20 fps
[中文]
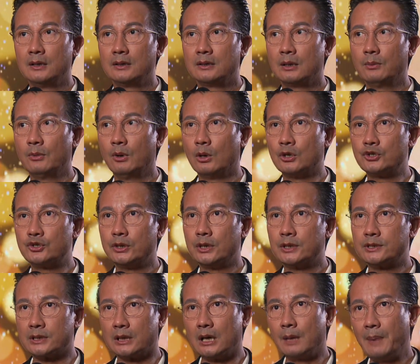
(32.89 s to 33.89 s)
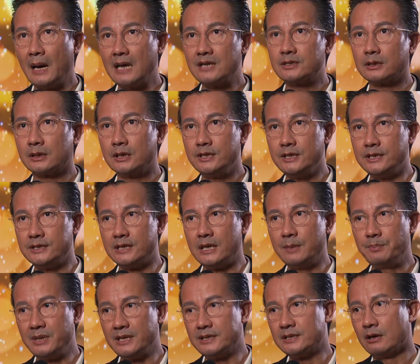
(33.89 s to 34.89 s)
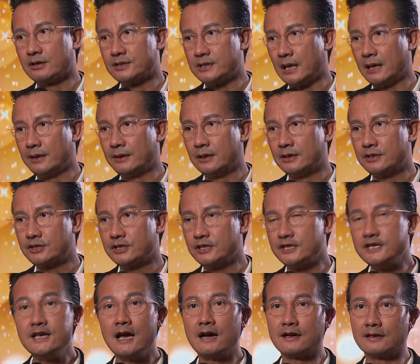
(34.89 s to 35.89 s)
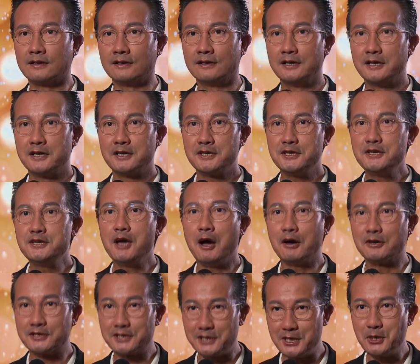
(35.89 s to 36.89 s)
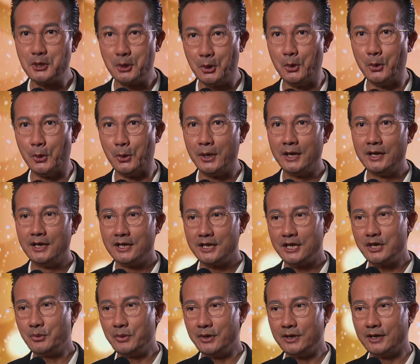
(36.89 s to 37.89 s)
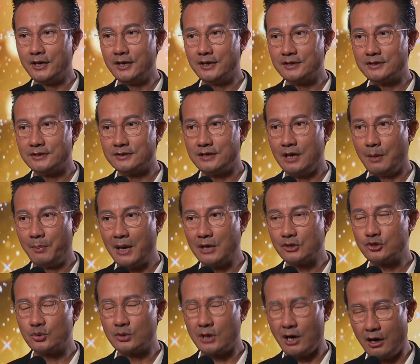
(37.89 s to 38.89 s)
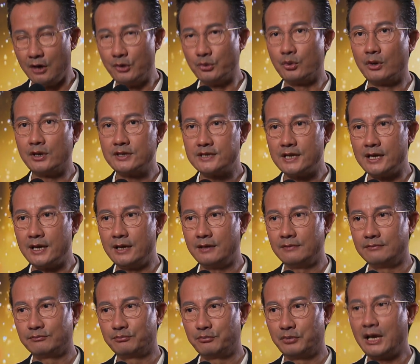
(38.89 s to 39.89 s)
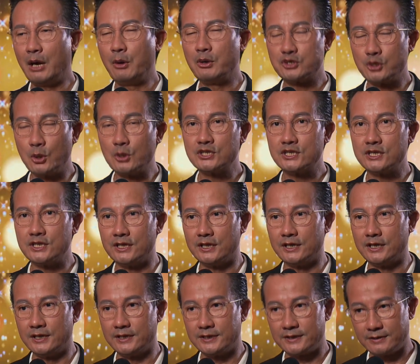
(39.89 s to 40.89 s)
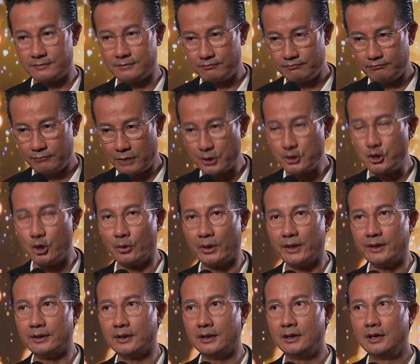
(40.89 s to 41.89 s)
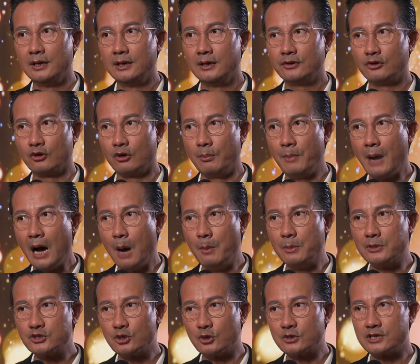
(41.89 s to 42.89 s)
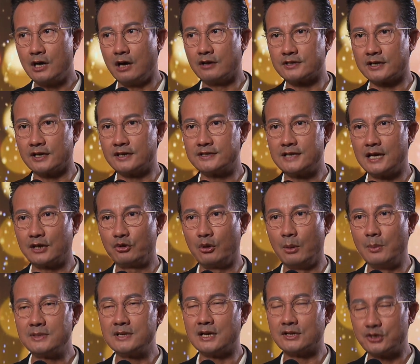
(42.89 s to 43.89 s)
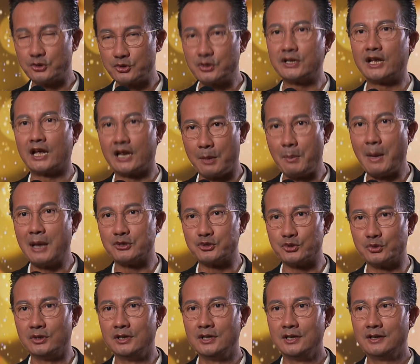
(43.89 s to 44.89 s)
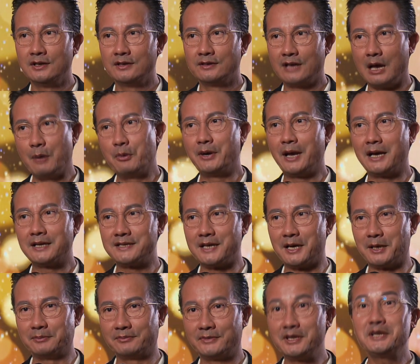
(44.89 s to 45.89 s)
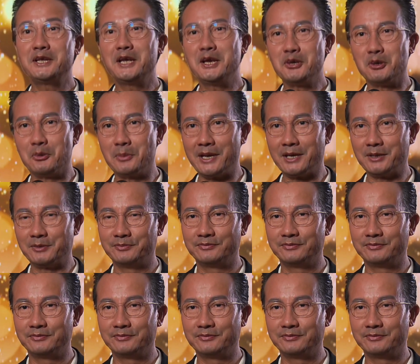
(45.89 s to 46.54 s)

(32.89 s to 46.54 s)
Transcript: 那么我觉得整个拍摄跟以前比较起来呢是一样辛苦，因为呢要帮助到很多那些不太会收拾的朋友人呢，能够帮他们收拾好整个家，对我们讲是最大的满足。拿不拿奖，听天由命。